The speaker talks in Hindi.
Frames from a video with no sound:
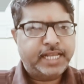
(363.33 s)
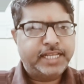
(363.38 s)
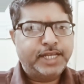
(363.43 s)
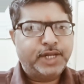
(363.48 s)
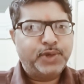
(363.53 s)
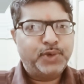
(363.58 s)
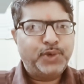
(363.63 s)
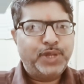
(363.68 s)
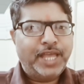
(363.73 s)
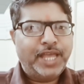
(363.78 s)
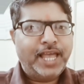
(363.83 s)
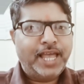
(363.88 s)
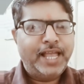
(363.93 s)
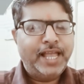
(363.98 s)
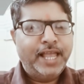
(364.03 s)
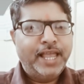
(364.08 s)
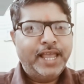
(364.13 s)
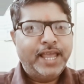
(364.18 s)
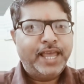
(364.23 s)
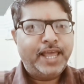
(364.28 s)
ज्यादा जरूरी
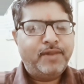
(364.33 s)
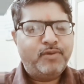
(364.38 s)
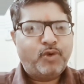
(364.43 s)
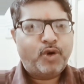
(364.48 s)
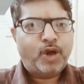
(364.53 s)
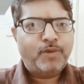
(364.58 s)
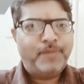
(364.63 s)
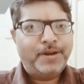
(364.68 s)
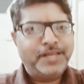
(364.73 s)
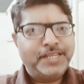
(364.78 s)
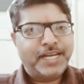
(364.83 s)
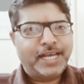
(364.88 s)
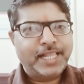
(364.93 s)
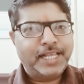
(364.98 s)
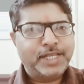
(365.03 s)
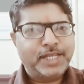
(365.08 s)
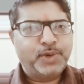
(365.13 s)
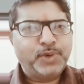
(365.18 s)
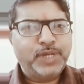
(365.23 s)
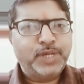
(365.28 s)
है इन्वॉल्वमेंट
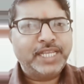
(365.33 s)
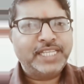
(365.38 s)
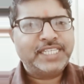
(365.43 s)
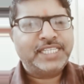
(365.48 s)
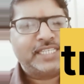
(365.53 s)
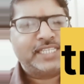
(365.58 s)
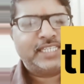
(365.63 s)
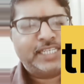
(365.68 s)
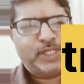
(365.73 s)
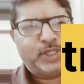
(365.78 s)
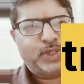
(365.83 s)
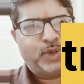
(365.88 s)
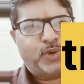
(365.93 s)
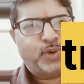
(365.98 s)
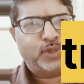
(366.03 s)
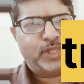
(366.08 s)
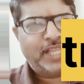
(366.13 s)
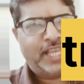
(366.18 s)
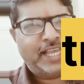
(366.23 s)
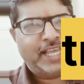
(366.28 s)
ज्यादा जरूरी है
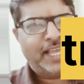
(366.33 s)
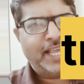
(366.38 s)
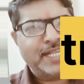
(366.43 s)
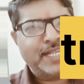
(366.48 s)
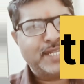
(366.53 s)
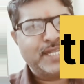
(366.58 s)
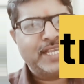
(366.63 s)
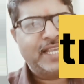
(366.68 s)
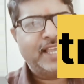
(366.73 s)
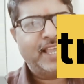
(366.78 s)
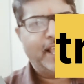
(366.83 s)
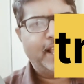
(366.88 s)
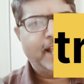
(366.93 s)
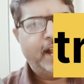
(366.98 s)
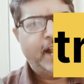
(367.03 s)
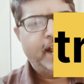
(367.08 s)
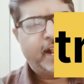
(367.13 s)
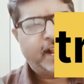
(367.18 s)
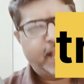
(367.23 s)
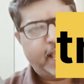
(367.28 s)
चीजों को देखिए
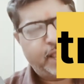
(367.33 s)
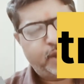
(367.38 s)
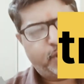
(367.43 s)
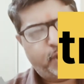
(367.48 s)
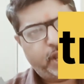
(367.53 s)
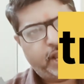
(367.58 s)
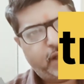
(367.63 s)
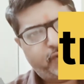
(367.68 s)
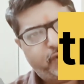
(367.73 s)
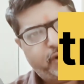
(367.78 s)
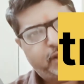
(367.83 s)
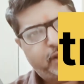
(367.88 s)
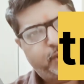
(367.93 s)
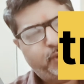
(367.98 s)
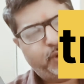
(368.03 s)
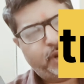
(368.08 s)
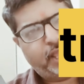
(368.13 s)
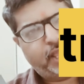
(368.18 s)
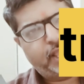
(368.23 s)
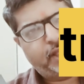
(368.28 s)
सीखिए कहीं कोई
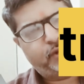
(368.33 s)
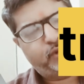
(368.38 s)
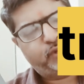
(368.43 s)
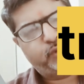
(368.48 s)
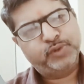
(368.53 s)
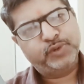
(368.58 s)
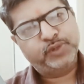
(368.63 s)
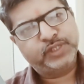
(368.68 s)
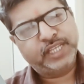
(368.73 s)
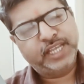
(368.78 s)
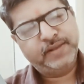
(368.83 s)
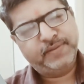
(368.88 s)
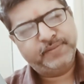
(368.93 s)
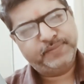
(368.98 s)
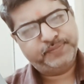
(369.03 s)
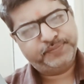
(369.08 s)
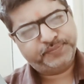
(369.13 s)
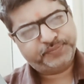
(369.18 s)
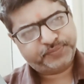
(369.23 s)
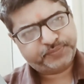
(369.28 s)
गफलत हो रही हो तो उसे
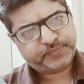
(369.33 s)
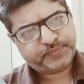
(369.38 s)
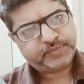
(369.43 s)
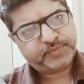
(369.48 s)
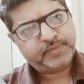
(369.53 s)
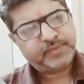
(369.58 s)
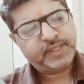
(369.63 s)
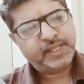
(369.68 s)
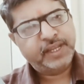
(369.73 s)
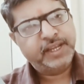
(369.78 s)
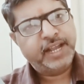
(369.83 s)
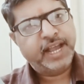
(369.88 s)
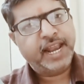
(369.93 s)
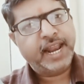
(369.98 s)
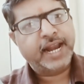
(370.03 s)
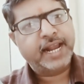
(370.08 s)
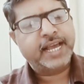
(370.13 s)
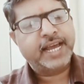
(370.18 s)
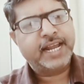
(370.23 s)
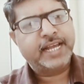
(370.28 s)

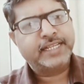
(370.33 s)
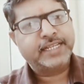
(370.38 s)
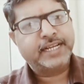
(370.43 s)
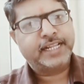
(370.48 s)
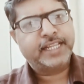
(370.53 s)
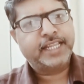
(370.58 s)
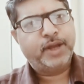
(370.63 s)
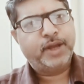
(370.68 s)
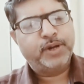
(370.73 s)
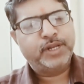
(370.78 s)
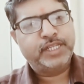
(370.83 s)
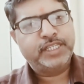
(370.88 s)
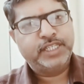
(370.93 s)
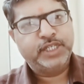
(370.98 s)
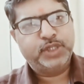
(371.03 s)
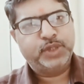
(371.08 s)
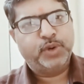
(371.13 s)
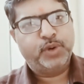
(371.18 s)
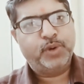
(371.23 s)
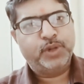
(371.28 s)
करेक्ट करा सकते हैं
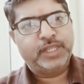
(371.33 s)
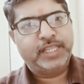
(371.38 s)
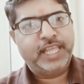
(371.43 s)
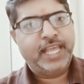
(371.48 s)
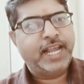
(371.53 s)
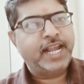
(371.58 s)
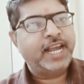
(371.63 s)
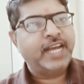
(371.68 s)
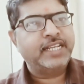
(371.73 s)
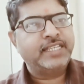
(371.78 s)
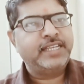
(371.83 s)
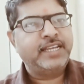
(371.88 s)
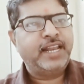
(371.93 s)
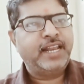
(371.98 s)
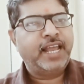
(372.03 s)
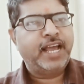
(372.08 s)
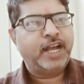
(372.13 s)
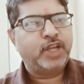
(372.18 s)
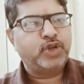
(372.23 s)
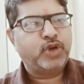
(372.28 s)
और चीज़ों को देखकर
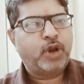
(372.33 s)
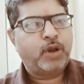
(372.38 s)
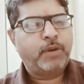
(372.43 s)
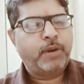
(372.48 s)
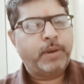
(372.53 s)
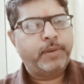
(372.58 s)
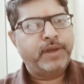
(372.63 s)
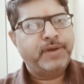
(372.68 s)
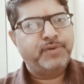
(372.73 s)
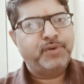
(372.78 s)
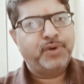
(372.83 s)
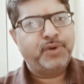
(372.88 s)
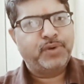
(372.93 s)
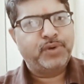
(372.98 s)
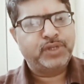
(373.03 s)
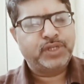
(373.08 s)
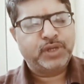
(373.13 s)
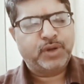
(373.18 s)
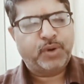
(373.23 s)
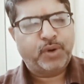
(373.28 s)
सीखने का जो अनुभव है
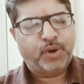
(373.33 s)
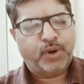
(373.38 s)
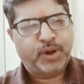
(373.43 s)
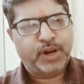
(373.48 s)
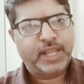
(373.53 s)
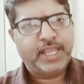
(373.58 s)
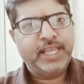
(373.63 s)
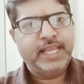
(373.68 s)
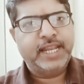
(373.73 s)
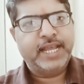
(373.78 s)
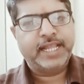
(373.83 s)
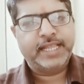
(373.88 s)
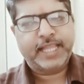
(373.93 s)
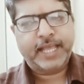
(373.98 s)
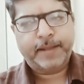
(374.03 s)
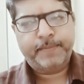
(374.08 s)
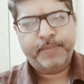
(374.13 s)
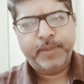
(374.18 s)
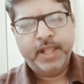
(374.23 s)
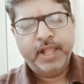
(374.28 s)
वो कुछ और ही
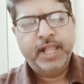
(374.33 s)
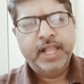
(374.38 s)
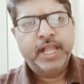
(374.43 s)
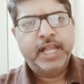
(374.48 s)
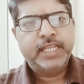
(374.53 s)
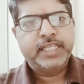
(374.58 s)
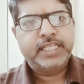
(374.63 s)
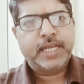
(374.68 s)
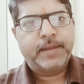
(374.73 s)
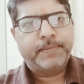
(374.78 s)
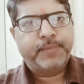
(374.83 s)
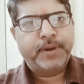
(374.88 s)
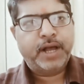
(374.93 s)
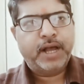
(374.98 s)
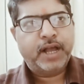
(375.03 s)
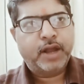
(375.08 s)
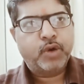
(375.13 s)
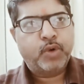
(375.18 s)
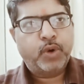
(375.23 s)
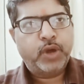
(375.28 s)
रहता है
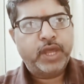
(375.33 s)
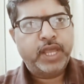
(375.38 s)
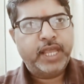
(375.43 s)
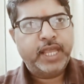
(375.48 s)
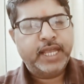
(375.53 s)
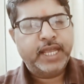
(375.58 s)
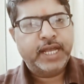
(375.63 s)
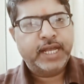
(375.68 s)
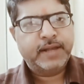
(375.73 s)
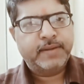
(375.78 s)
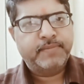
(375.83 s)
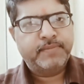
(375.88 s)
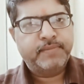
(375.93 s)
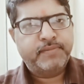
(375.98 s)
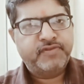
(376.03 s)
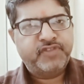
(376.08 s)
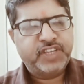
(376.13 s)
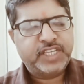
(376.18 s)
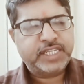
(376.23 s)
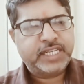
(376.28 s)
जब आ, कोई आ,
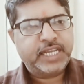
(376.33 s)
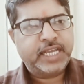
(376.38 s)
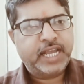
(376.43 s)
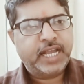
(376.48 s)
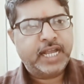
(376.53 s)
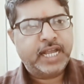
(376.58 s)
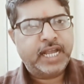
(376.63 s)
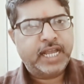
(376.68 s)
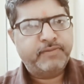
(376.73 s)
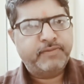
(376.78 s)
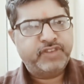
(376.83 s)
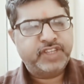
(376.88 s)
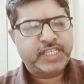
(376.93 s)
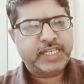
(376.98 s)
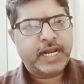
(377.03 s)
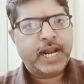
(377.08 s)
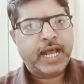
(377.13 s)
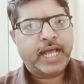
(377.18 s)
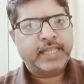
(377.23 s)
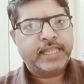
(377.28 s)
विजिटिंग
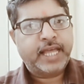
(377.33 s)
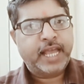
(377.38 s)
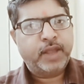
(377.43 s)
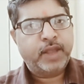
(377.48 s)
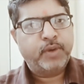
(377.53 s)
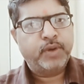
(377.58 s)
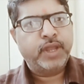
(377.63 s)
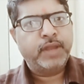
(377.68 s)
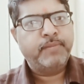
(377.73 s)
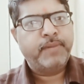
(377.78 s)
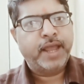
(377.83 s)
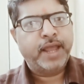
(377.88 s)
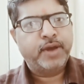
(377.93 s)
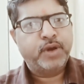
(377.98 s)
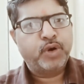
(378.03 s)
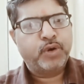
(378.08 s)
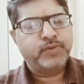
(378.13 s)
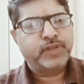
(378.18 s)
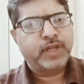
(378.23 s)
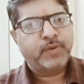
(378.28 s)
विजिटर आता है क्योंकि
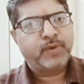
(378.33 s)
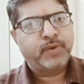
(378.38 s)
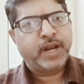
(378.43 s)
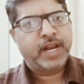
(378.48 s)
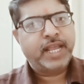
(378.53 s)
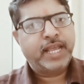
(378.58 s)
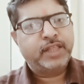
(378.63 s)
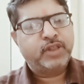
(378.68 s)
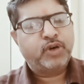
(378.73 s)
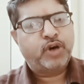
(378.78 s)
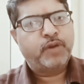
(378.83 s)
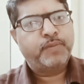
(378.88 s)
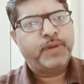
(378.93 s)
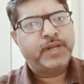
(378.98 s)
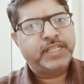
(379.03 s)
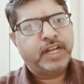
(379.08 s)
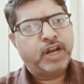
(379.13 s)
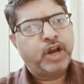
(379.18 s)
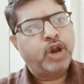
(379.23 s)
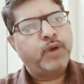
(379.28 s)
माइक्रो ऑब्जर्वर के तौर
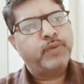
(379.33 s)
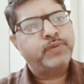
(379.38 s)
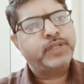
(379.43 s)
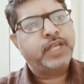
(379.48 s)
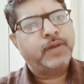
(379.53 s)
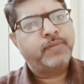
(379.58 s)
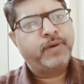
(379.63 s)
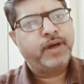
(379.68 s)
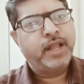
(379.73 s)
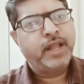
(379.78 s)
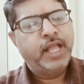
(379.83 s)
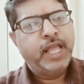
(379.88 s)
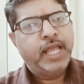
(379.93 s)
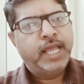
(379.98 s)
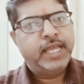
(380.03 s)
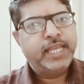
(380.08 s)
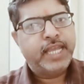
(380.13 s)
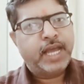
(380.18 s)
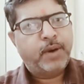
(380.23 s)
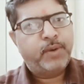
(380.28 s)
पर जनरल ऑब्जर्वर
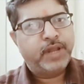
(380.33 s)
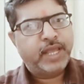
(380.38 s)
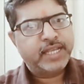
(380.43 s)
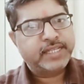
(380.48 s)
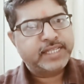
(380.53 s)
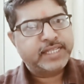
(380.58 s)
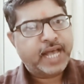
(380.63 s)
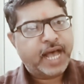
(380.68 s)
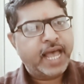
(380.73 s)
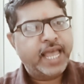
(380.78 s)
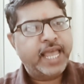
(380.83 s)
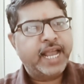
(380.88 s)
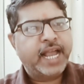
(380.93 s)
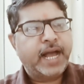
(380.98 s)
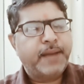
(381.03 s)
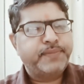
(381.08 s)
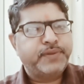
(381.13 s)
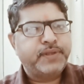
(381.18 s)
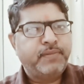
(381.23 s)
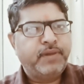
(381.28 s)
या उनके
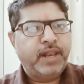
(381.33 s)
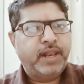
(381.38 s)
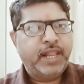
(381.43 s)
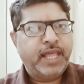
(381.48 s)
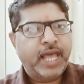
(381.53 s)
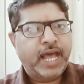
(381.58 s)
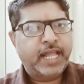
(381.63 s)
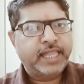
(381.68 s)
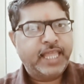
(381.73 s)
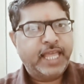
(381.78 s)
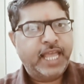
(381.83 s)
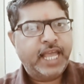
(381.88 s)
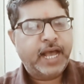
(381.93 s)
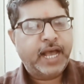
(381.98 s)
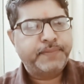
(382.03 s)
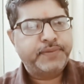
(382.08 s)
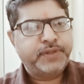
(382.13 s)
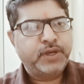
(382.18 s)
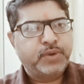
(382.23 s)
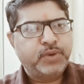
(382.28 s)
सहायक आपसे मिलने आते
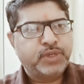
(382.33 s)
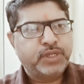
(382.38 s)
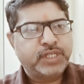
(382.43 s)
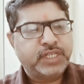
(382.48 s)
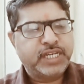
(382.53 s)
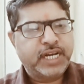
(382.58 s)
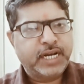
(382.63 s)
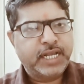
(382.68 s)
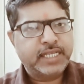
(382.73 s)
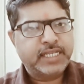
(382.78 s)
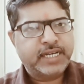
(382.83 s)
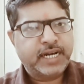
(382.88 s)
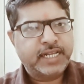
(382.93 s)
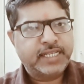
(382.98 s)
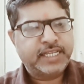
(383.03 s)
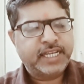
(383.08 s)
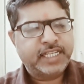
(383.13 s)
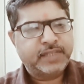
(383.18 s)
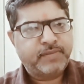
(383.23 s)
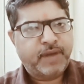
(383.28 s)
हैं आपसे कुछ
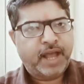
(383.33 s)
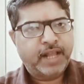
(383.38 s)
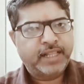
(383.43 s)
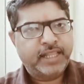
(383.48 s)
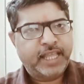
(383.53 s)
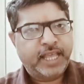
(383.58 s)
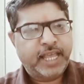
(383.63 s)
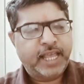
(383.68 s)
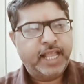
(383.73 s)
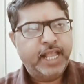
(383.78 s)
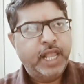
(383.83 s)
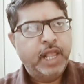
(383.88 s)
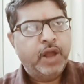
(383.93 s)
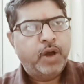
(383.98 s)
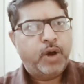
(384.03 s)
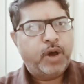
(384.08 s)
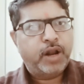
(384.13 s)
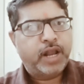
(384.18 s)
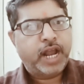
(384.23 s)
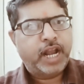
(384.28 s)
स्टेटिस्टिक्स मांगते हैं
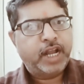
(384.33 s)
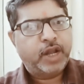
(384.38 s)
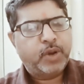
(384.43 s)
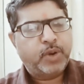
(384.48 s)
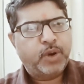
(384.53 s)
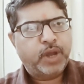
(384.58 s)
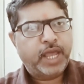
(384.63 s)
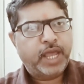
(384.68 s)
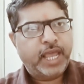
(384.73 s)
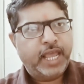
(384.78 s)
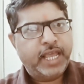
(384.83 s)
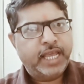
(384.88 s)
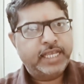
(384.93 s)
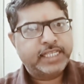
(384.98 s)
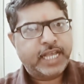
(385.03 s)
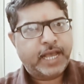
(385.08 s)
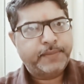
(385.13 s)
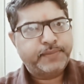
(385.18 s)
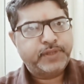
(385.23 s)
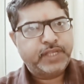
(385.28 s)
और घंटों के
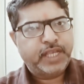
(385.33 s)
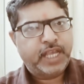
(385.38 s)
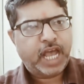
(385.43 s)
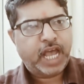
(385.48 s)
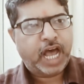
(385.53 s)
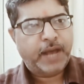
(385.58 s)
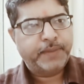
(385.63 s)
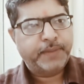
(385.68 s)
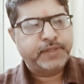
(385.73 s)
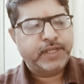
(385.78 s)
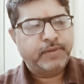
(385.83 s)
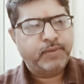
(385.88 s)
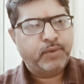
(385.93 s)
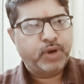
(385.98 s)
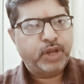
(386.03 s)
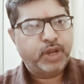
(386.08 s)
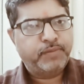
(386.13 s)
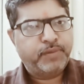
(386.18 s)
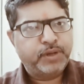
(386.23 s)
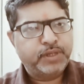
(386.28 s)
हिसाब से आपसे
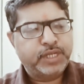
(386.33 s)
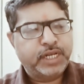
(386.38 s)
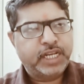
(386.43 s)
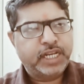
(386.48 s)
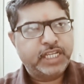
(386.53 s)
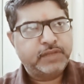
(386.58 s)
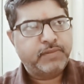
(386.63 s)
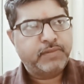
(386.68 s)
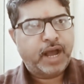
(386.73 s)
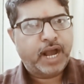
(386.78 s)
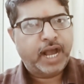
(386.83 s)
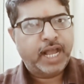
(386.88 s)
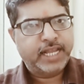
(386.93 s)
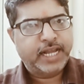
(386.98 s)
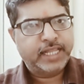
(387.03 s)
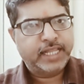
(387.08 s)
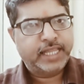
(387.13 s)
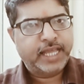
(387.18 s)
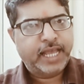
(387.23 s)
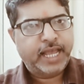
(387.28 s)
वोटिंग परसेंटेज
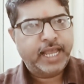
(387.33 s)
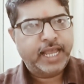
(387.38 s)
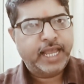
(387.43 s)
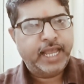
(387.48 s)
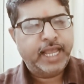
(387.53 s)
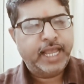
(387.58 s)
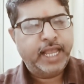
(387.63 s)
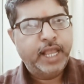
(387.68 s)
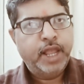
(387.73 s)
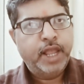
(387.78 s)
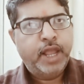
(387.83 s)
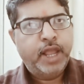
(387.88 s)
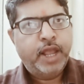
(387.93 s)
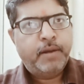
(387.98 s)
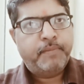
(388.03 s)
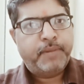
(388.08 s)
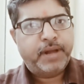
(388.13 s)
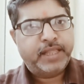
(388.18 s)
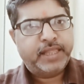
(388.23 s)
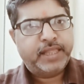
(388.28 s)
मांगा जाता है
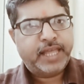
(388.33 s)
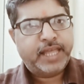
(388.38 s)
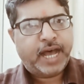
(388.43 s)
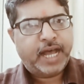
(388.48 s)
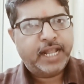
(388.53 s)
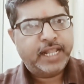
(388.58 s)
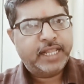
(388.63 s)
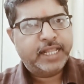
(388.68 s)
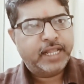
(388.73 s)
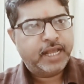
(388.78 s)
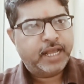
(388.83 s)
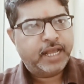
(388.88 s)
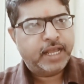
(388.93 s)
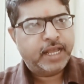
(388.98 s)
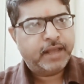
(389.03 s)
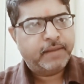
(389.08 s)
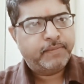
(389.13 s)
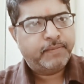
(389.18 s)
मतदान बूथ